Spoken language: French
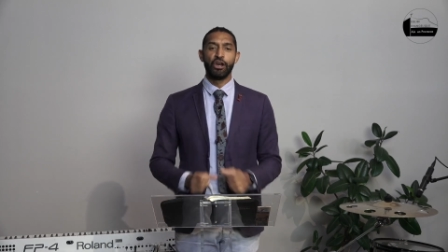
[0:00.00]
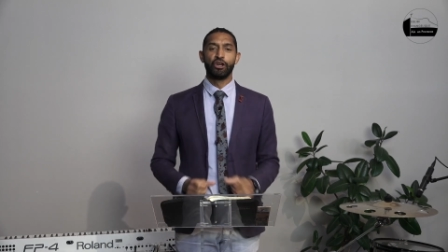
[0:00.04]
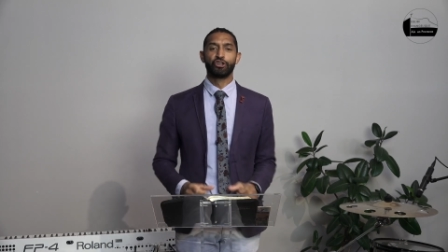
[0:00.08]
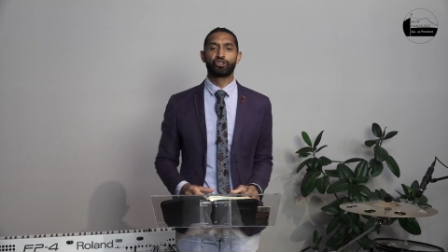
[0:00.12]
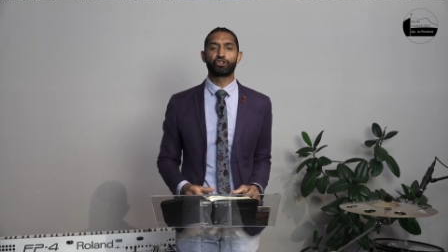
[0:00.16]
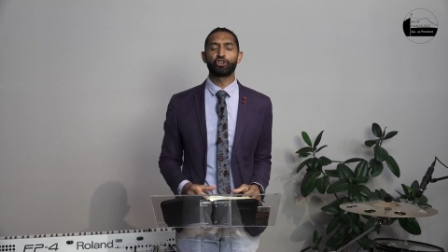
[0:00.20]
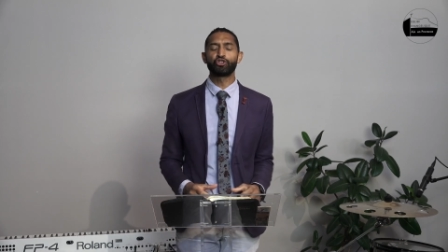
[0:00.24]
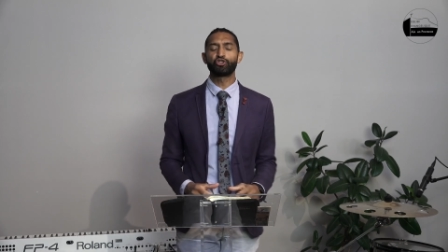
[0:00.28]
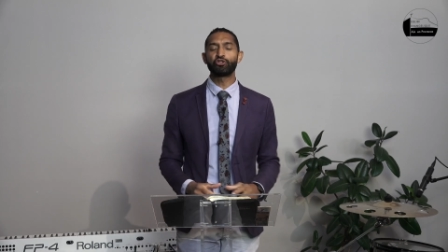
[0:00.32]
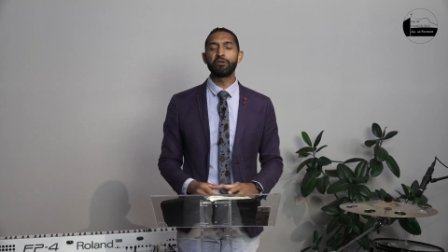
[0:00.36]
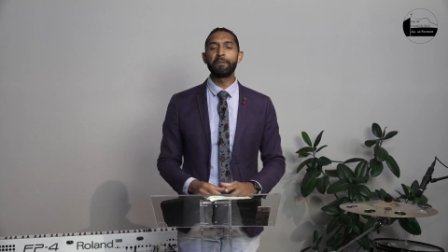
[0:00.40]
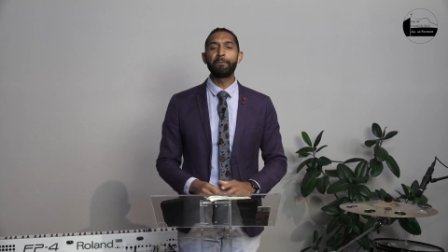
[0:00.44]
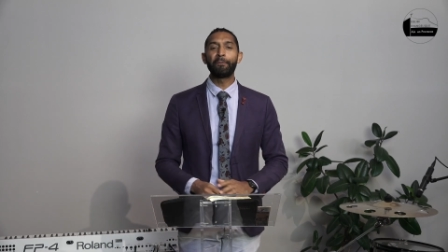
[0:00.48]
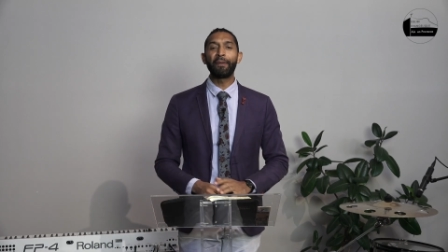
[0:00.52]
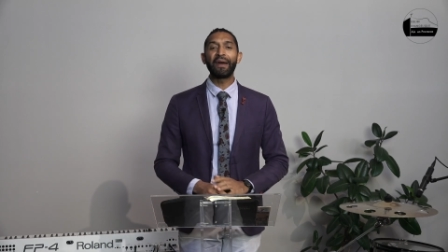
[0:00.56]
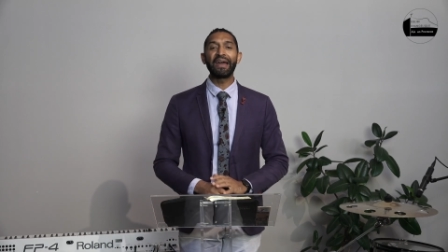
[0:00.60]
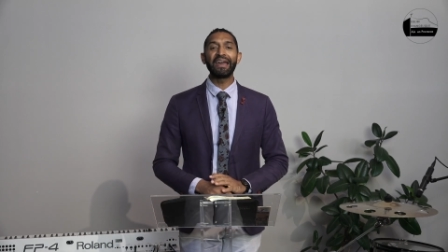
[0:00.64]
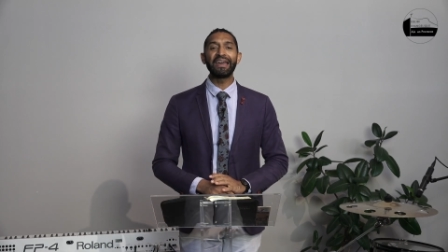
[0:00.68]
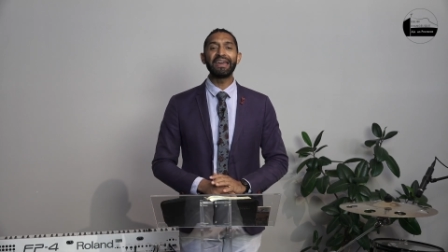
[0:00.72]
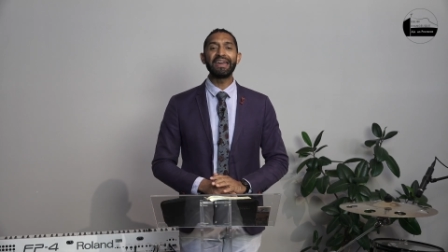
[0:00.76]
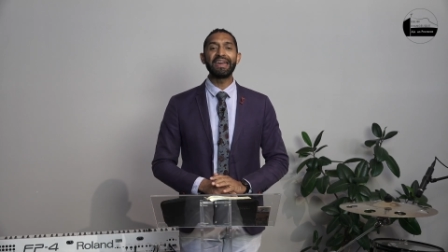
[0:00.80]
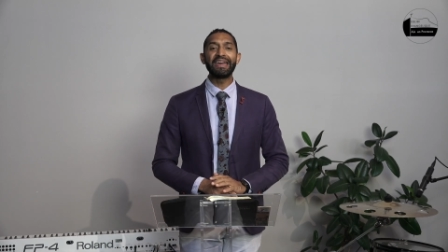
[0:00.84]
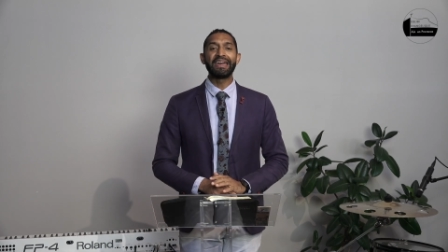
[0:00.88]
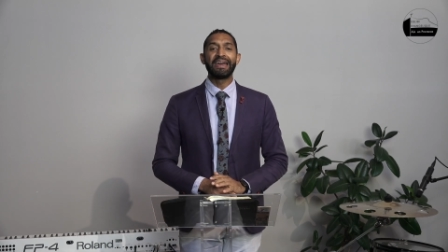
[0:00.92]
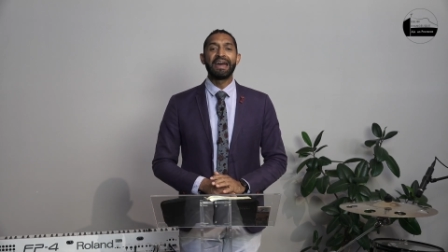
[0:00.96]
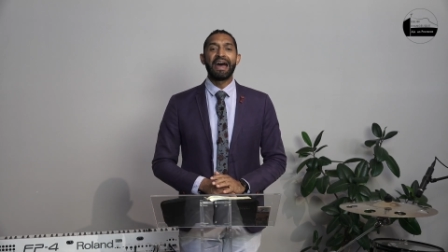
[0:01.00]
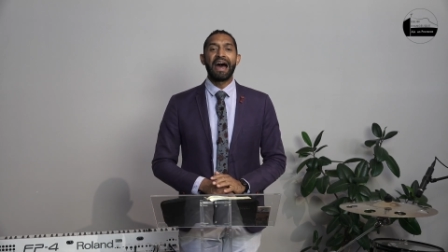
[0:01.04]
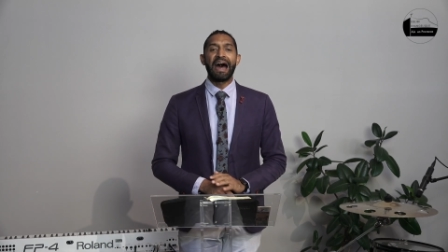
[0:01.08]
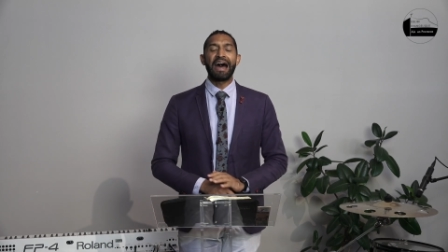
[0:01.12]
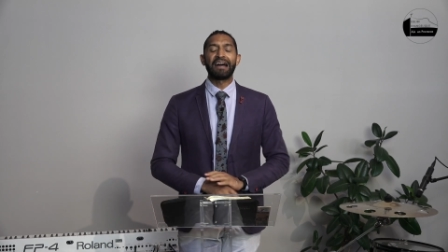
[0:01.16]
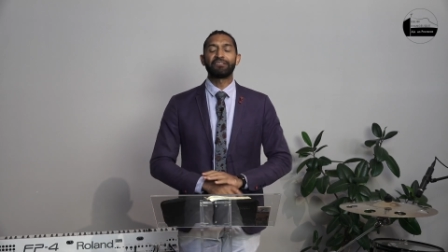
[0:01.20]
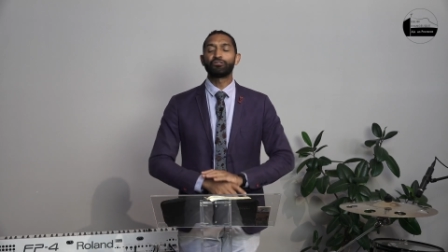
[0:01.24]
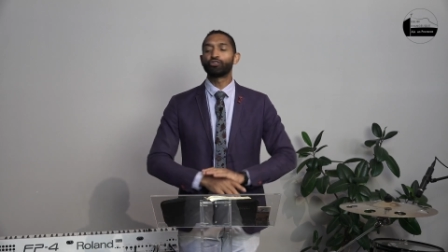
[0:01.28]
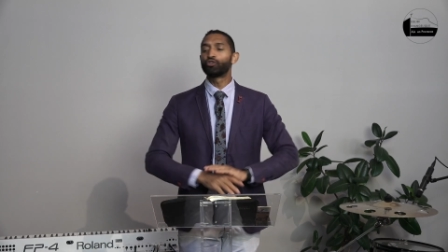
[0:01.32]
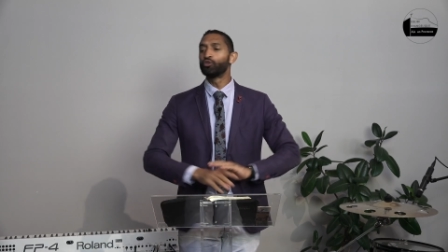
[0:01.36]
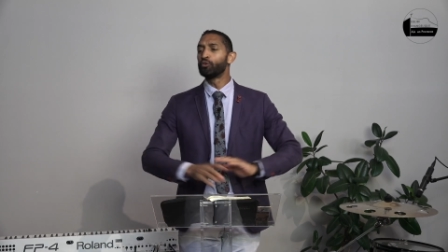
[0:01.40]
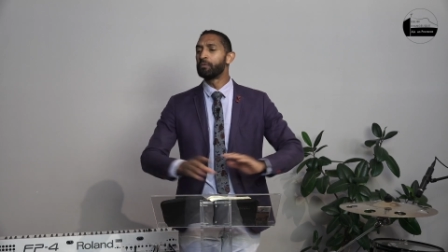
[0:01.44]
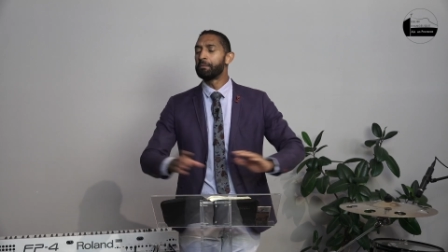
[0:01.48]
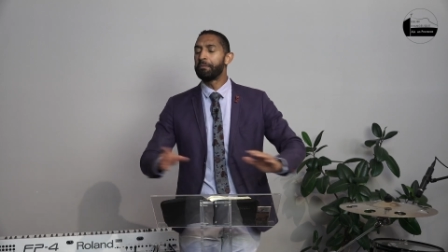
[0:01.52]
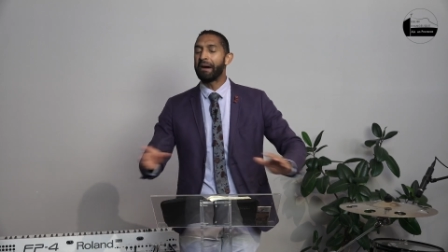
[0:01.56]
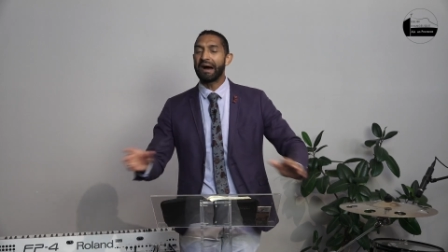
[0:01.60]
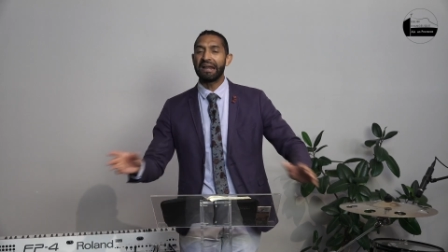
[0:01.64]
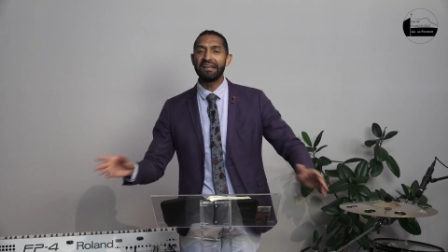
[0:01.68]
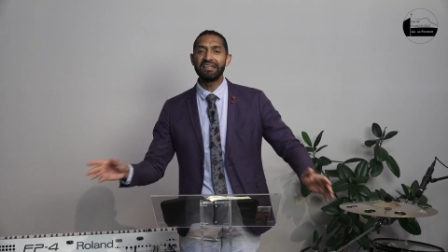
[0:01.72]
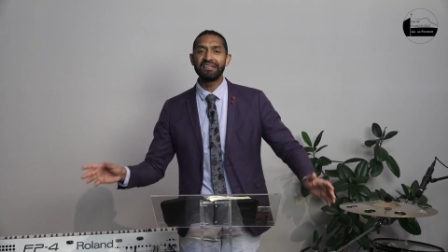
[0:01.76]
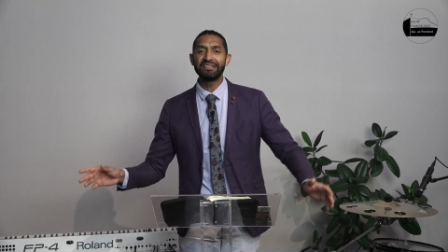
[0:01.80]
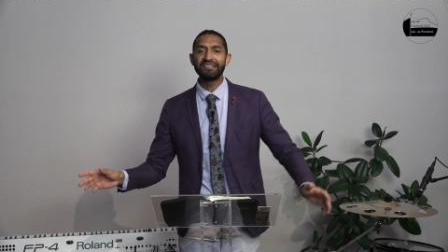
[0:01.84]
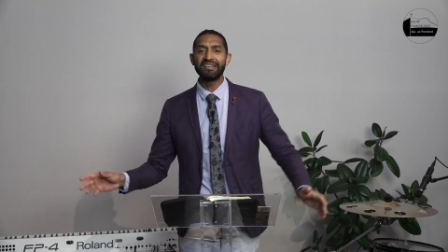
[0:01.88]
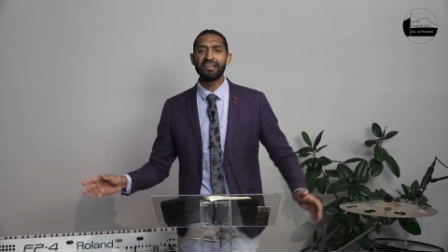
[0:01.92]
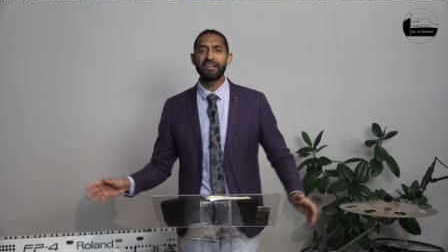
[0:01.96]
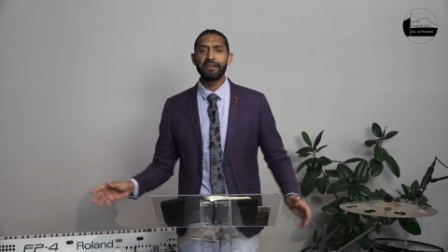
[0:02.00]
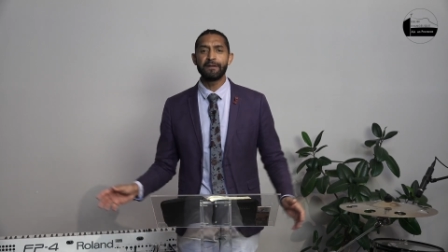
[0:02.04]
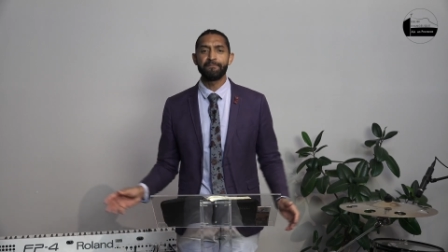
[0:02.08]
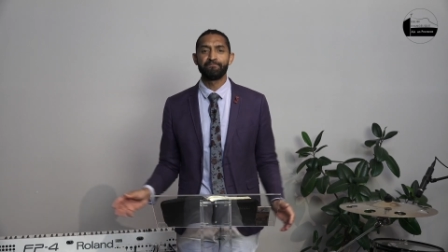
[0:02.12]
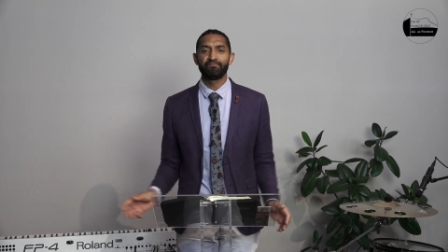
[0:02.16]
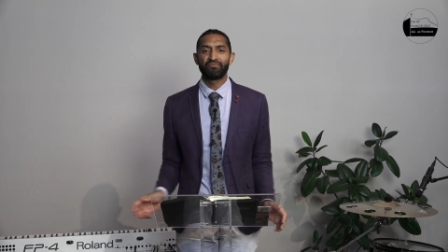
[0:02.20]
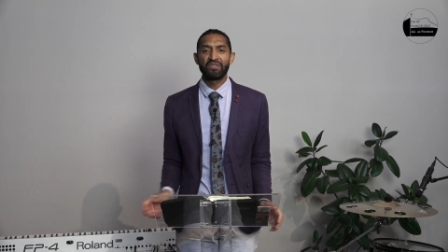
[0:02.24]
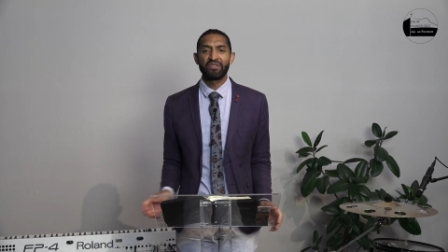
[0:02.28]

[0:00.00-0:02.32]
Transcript: Je suis prêt à tout balayer,